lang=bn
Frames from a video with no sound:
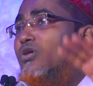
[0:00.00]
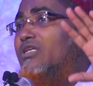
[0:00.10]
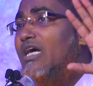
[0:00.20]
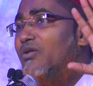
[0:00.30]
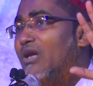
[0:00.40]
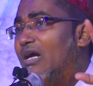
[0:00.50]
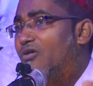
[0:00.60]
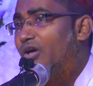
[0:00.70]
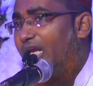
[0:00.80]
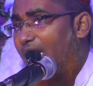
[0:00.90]
গোসল যেন
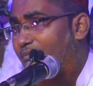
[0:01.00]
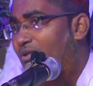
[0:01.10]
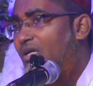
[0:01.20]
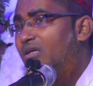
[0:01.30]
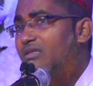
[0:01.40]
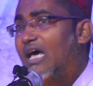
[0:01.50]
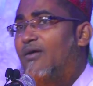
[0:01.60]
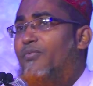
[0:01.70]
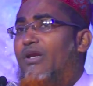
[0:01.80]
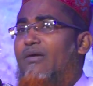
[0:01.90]
না করে
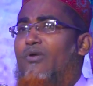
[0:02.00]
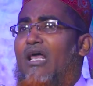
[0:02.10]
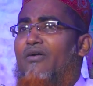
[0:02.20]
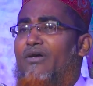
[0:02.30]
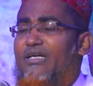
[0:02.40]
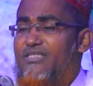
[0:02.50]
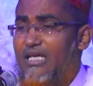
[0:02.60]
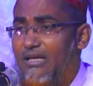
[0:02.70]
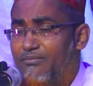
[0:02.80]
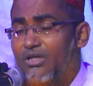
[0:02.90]
তারপরে বলা
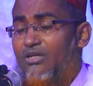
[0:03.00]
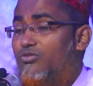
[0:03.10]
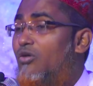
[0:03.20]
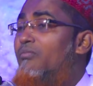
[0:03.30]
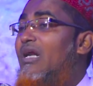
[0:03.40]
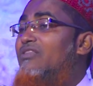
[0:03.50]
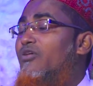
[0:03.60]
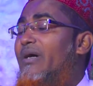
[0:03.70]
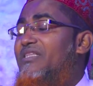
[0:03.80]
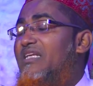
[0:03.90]
হয়েছে তোমরা
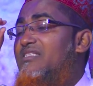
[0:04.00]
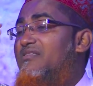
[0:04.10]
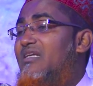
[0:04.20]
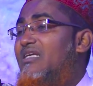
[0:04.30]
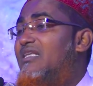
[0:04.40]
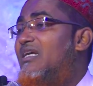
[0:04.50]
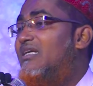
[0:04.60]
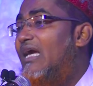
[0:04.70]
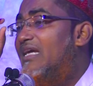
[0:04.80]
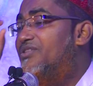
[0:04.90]
তোমাদের
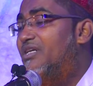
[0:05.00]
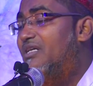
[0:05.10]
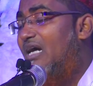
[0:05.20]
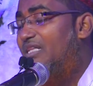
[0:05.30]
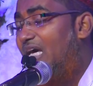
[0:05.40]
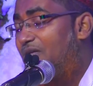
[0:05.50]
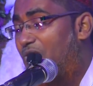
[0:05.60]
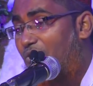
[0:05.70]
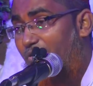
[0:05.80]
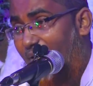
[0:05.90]
স্ত্রীদেরকেই শিক্ষা
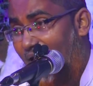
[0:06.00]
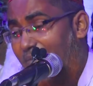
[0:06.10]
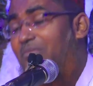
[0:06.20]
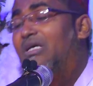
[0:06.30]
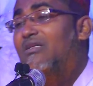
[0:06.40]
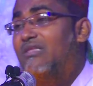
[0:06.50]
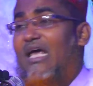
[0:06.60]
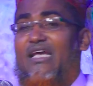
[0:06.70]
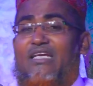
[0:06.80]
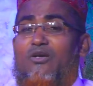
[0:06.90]
দান করবে
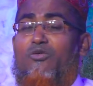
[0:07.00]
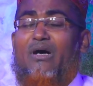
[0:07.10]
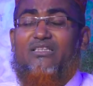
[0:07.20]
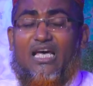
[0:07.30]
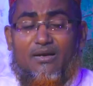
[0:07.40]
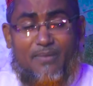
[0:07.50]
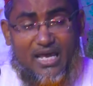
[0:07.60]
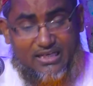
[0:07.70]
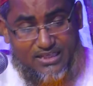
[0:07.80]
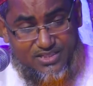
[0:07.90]
তারা যেন মাতার
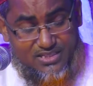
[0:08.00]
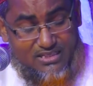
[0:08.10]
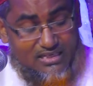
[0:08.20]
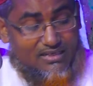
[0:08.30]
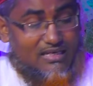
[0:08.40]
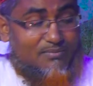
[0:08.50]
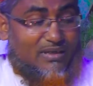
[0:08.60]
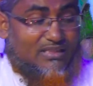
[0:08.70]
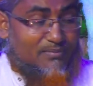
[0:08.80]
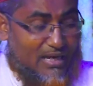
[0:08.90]
বালিশ কি
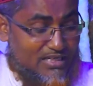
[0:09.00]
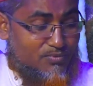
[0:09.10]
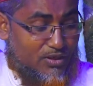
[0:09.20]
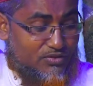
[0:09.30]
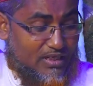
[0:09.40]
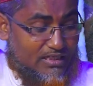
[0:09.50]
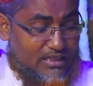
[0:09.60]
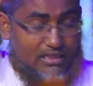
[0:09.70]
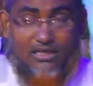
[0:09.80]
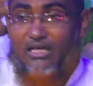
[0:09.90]
কি মাতার বালিশ বলেছে
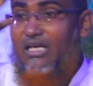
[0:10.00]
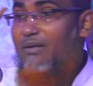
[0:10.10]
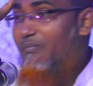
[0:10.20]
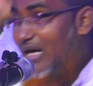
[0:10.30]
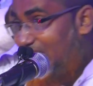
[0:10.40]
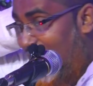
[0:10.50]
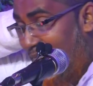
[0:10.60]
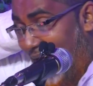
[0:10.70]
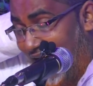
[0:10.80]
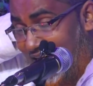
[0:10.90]
নাকি
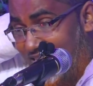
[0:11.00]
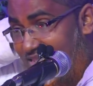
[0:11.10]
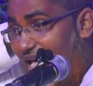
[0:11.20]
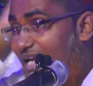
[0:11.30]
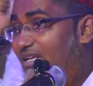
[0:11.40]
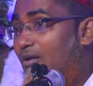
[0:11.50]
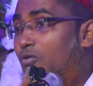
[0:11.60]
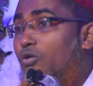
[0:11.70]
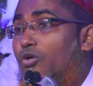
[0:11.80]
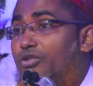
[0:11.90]
মাতার বালিশ তারা
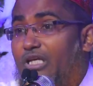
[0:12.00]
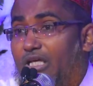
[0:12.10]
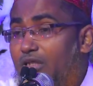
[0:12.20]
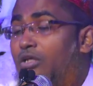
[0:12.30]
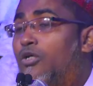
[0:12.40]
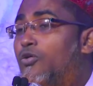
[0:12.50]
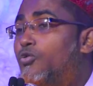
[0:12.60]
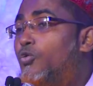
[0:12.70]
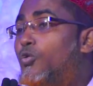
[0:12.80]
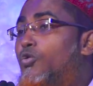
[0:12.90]
যেন কোনো দিন
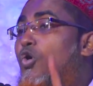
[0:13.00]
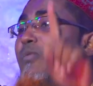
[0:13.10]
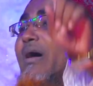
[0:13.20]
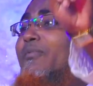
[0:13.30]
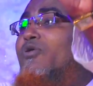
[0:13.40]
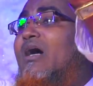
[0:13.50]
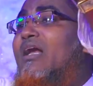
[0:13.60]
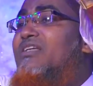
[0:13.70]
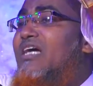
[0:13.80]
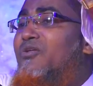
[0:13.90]
দুটো
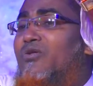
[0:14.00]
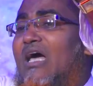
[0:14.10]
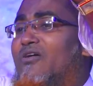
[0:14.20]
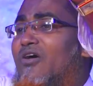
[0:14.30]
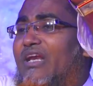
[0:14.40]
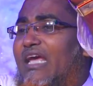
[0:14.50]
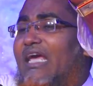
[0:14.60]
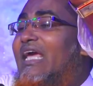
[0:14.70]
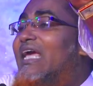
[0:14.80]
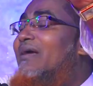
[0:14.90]
ব্যবহারে যেন না
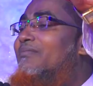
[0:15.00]
করে